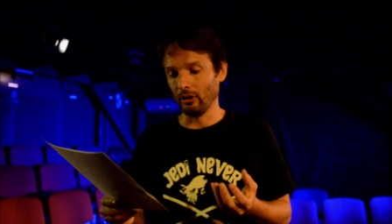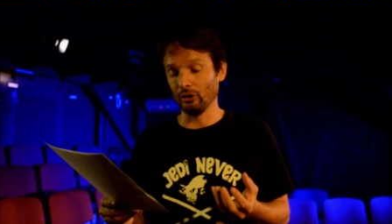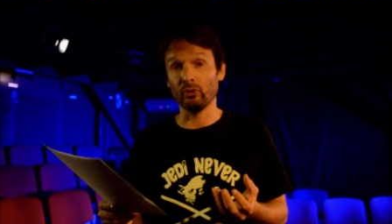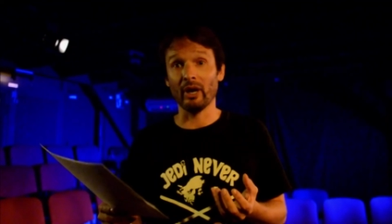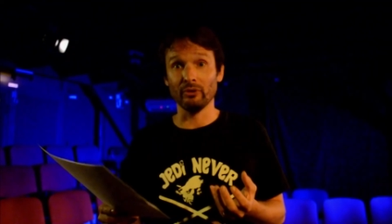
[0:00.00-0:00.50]

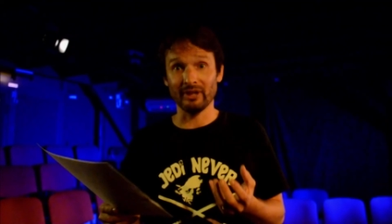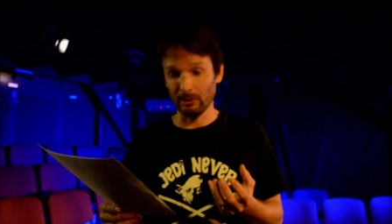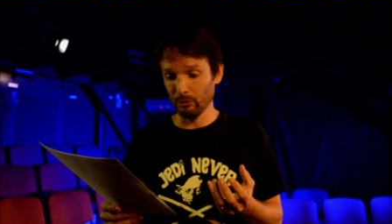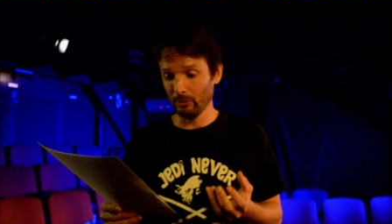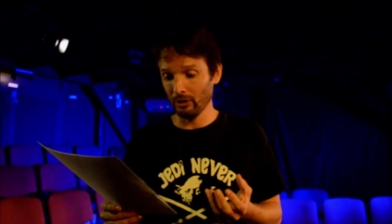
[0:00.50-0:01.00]
Antoine,
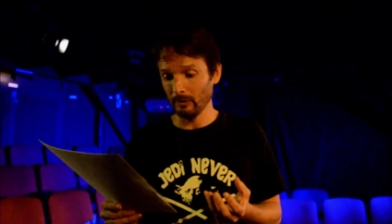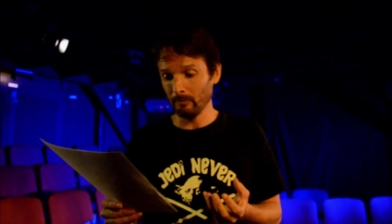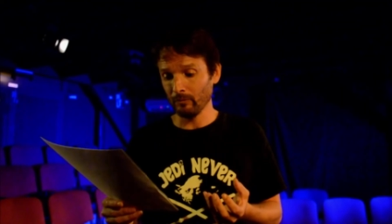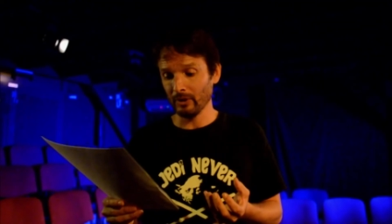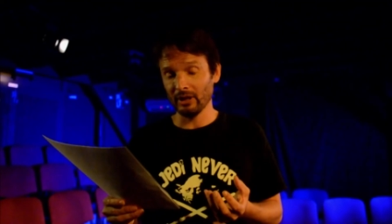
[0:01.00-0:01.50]
calmement,
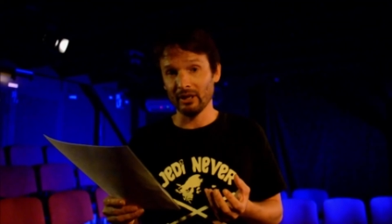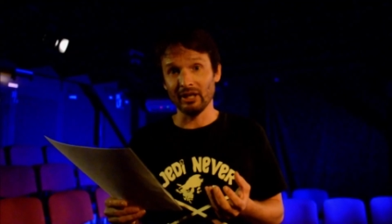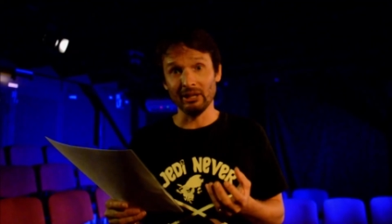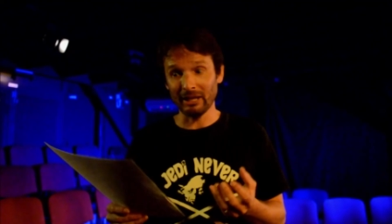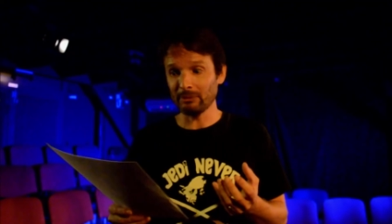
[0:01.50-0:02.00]

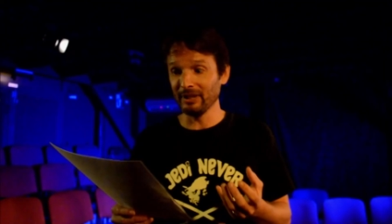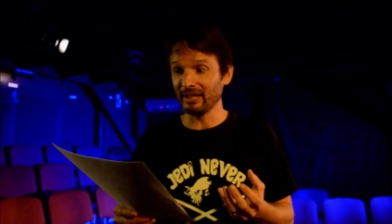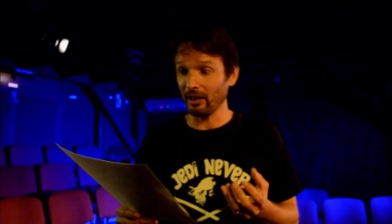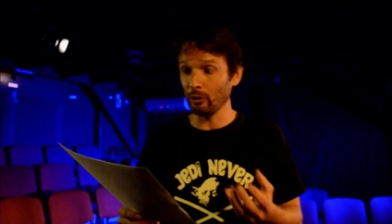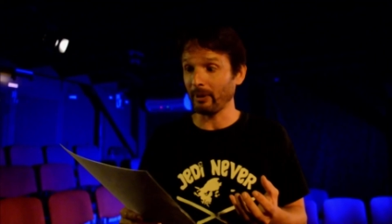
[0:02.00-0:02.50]
il
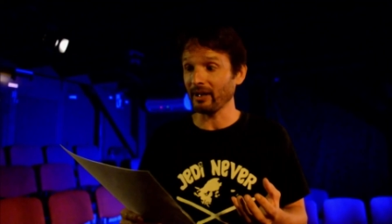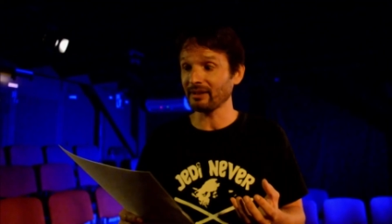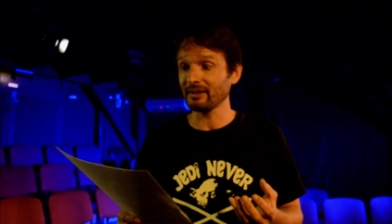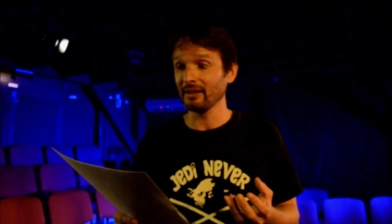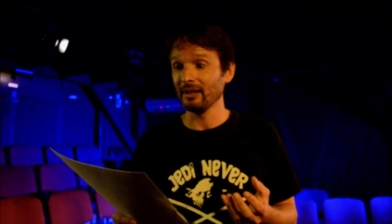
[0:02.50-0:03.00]
m'expliqua le
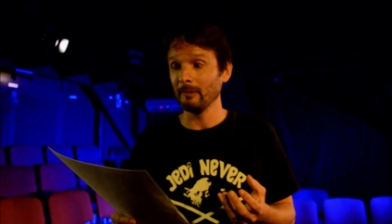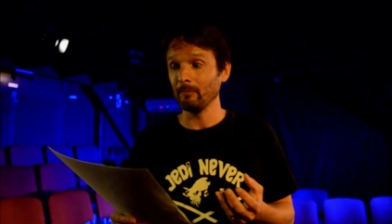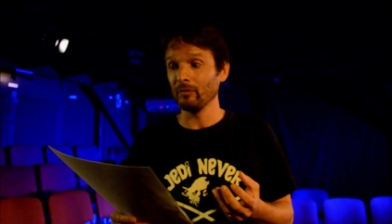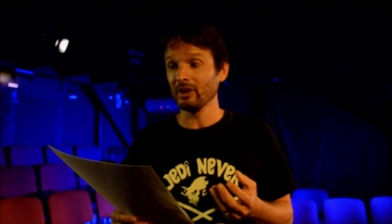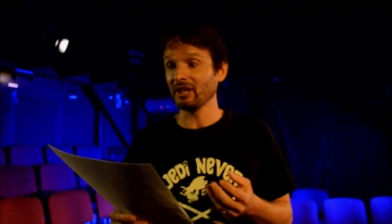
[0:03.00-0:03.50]
prince
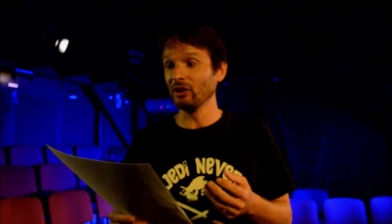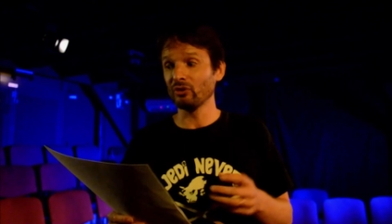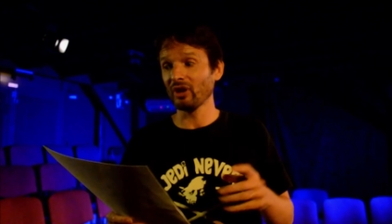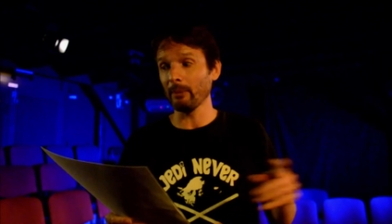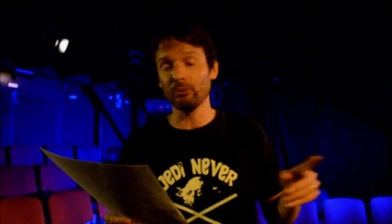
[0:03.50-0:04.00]
il
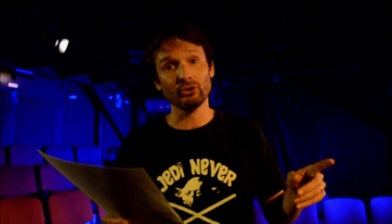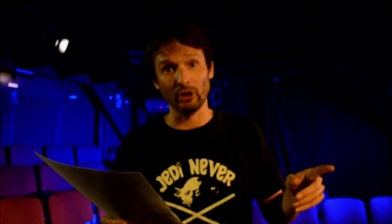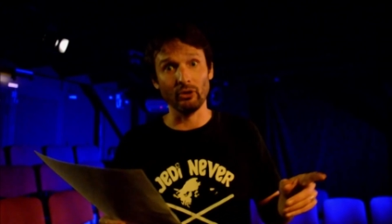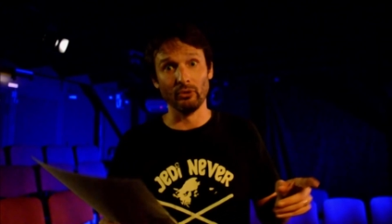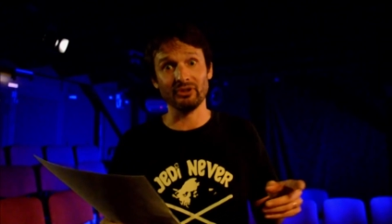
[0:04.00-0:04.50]
ne serait plus
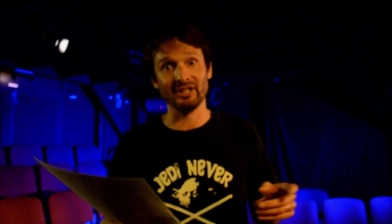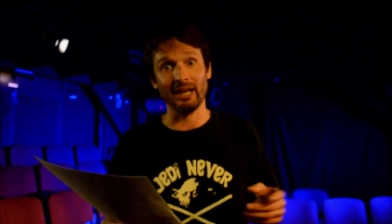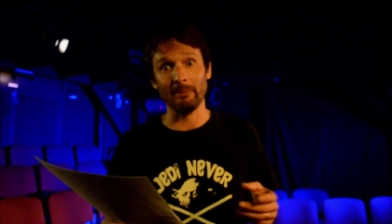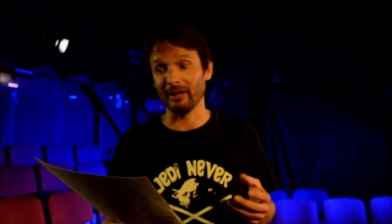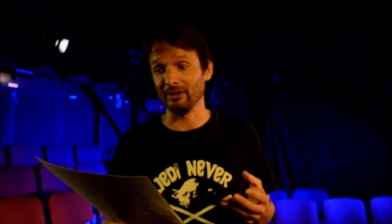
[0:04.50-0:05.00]
seul dans le
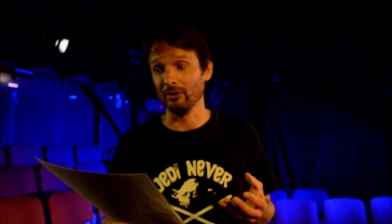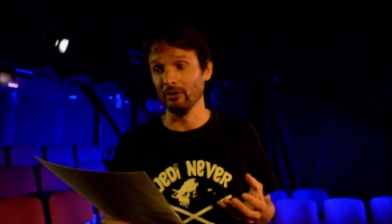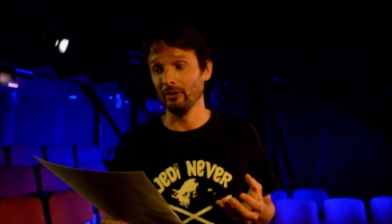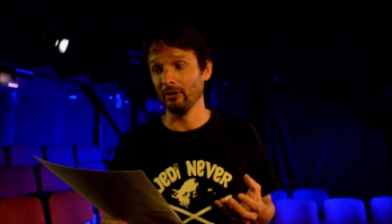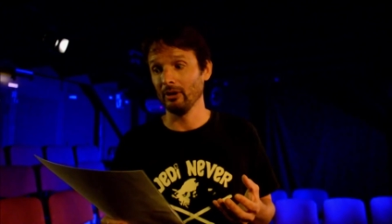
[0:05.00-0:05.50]
ciel à présent,
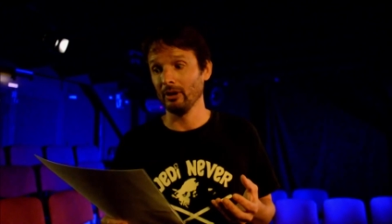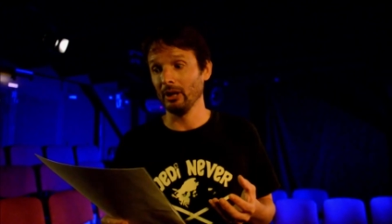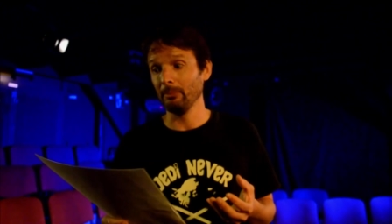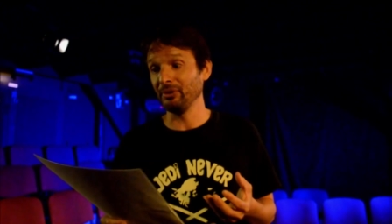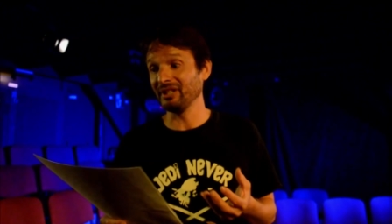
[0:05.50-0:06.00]

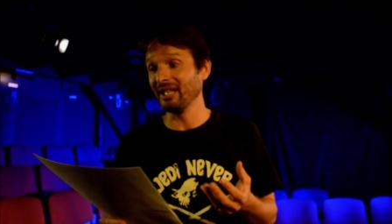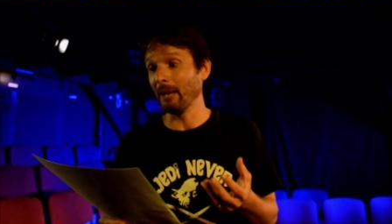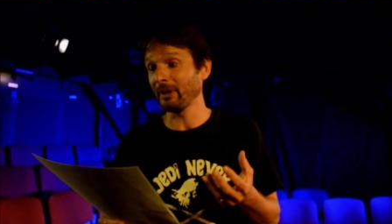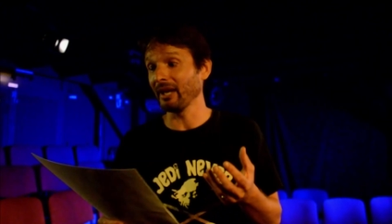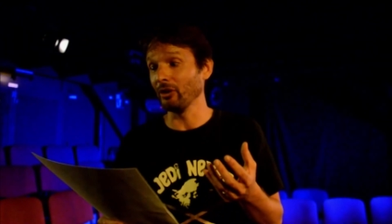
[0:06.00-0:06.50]
puisqu'il
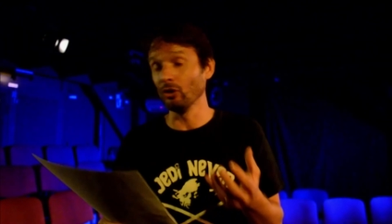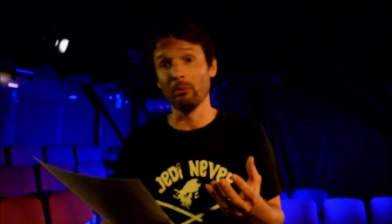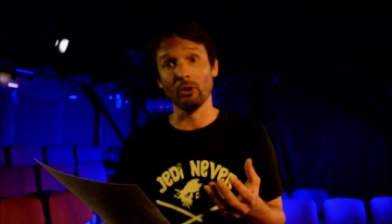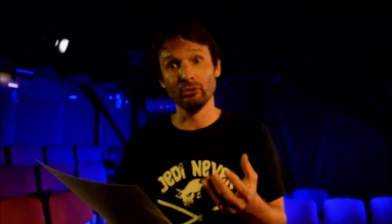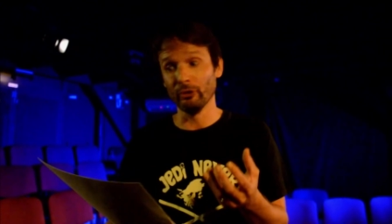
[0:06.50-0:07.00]
a pris un
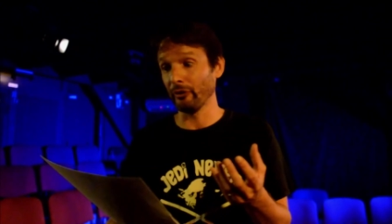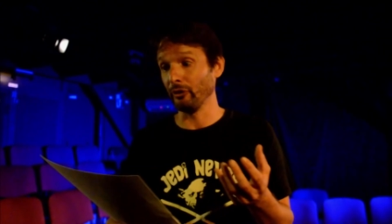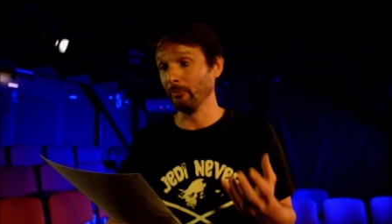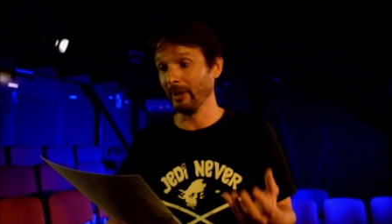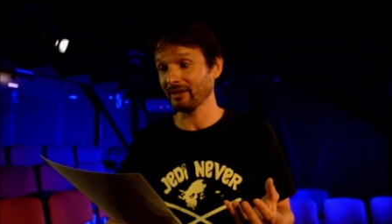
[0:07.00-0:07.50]
homme en une
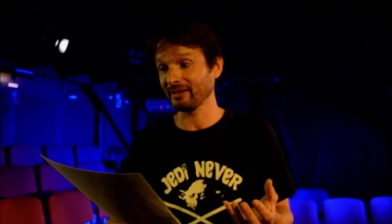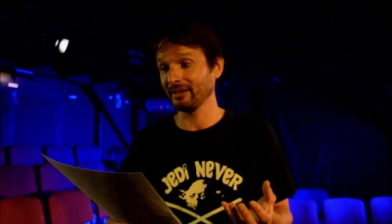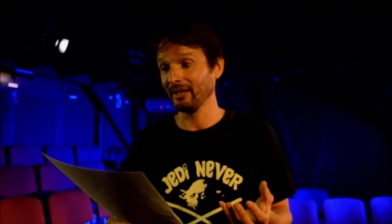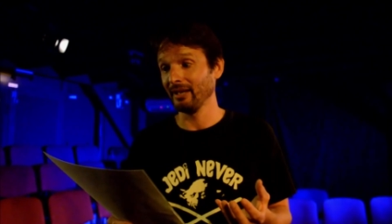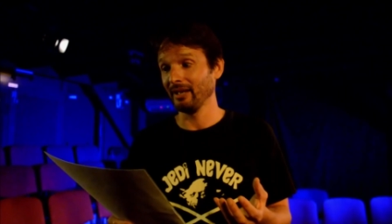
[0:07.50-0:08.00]
feuille
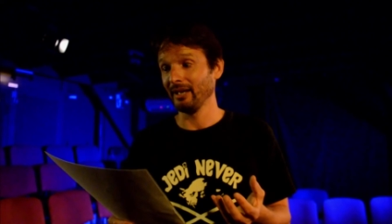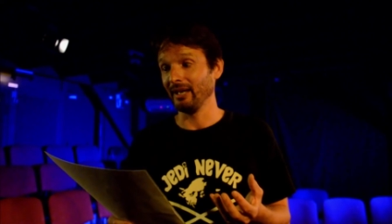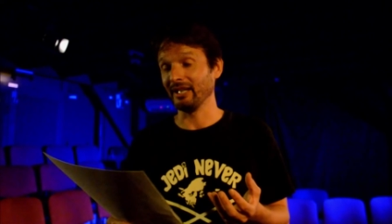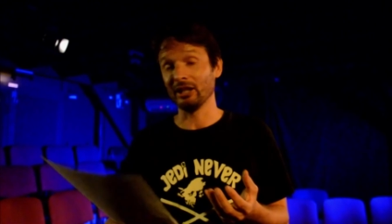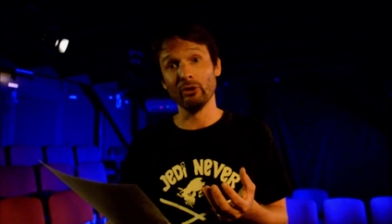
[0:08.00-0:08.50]
mince
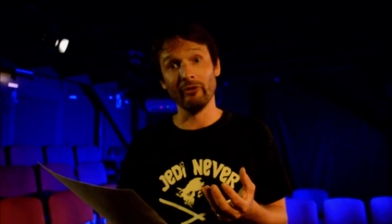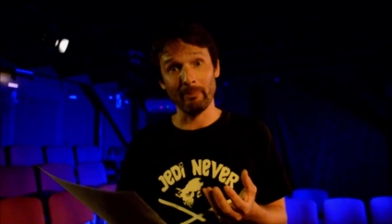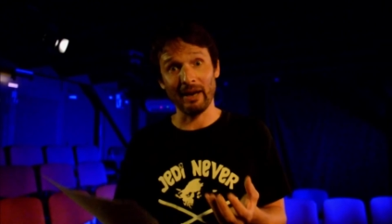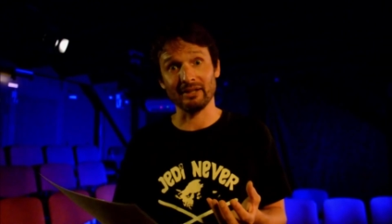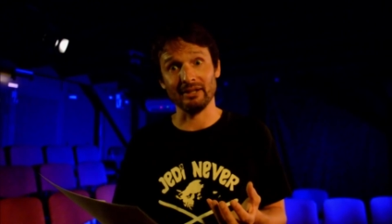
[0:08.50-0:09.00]
et qu'il devait
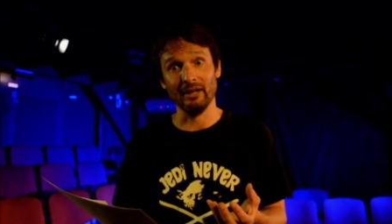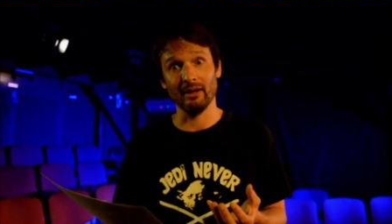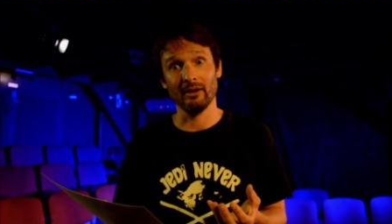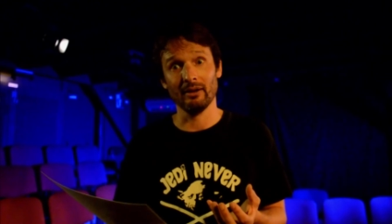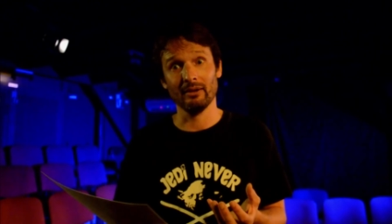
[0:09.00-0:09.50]
partir,
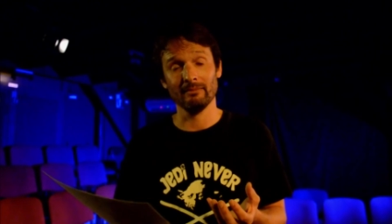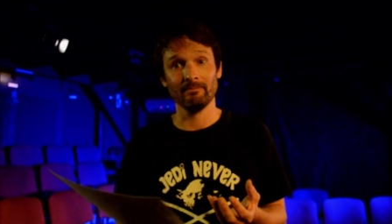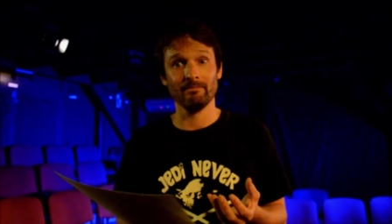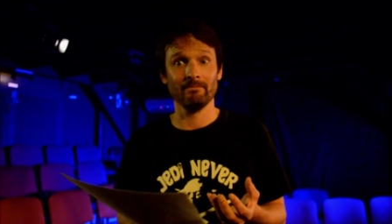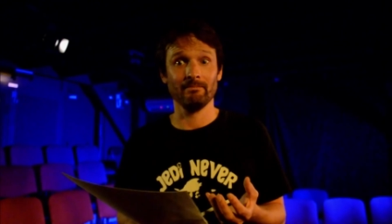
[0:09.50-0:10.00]

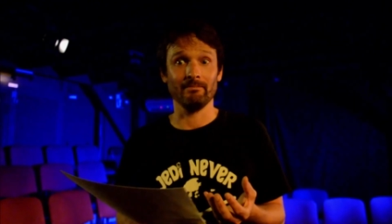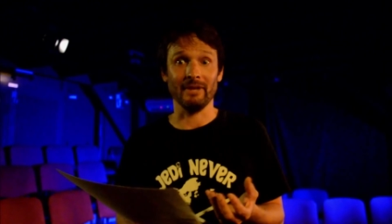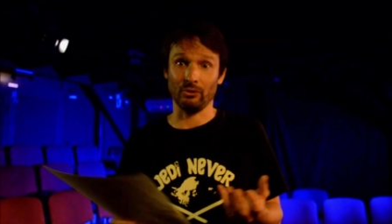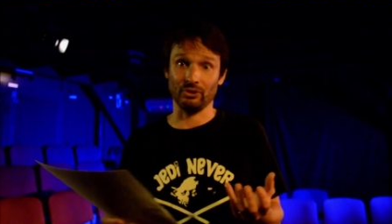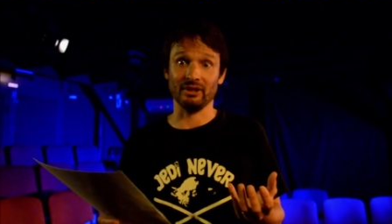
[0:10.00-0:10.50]

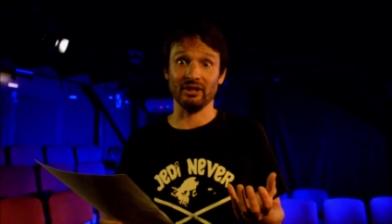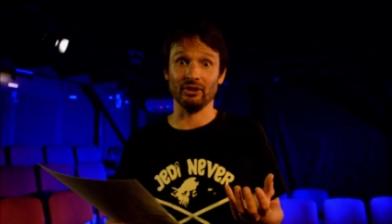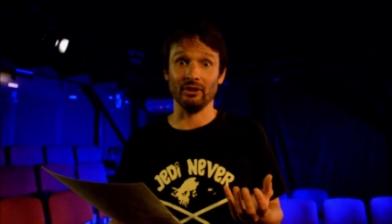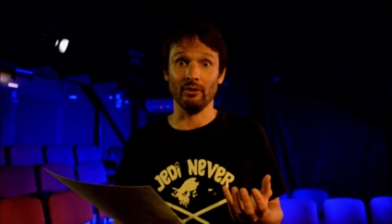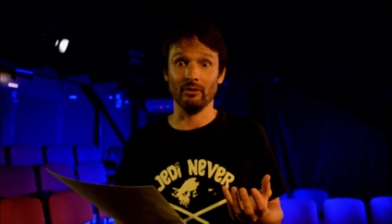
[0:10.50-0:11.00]
et que j'étais gêné.